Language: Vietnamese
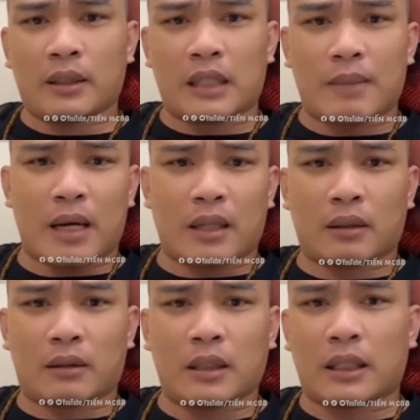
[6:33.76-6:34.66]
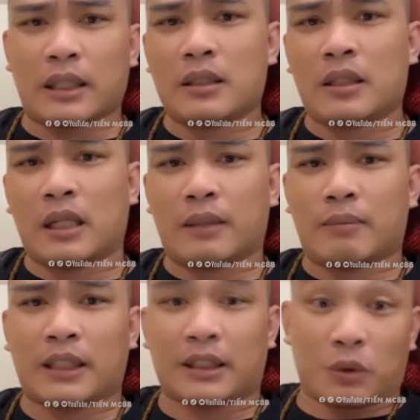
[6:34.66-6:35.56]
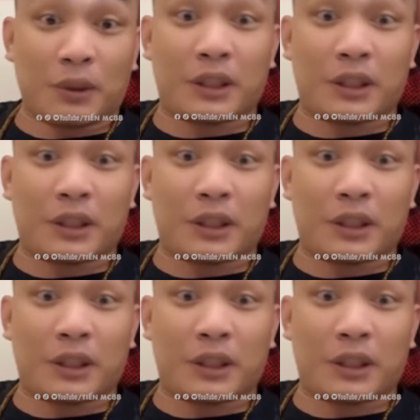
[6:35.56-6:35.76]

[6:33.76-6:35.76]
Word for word: nhà mạc tức là cái người mà trạng chính nguyễn bình